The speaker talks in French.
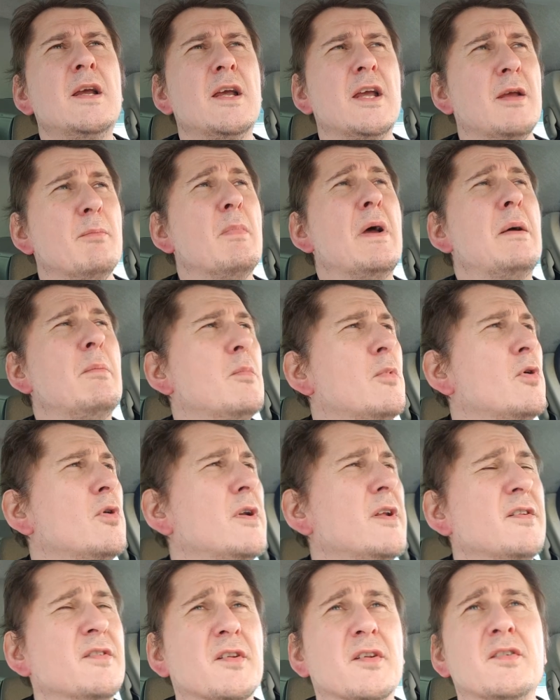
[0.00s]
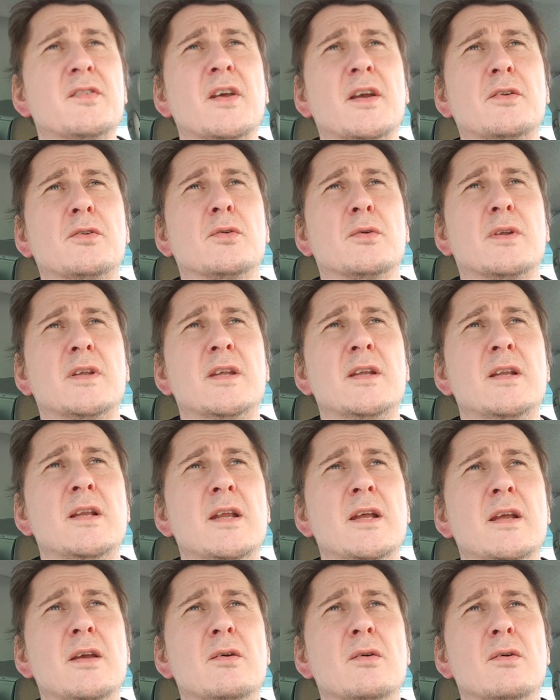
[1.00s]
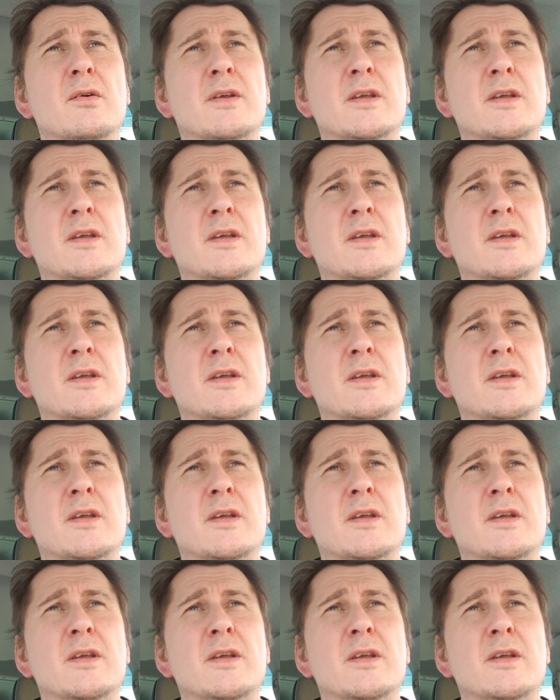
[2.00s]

Et même les insectes qui les,